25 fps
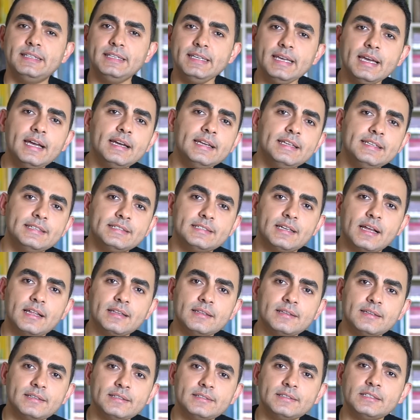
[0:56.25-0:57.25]
diğer
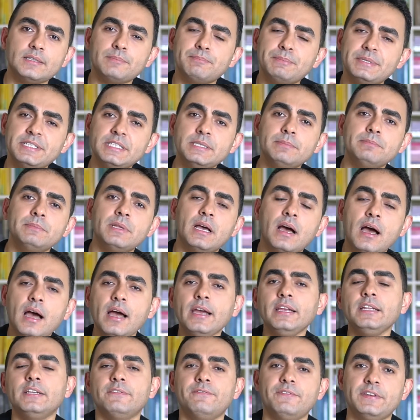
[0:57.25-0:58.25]
insanların da bizimle
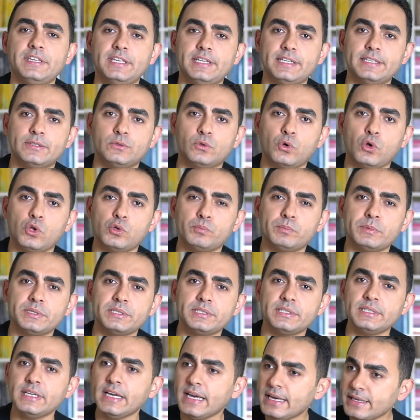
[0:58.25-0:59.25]
aynı fikirde
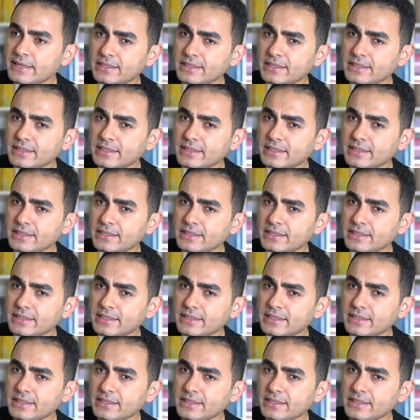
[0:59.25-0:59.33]
olması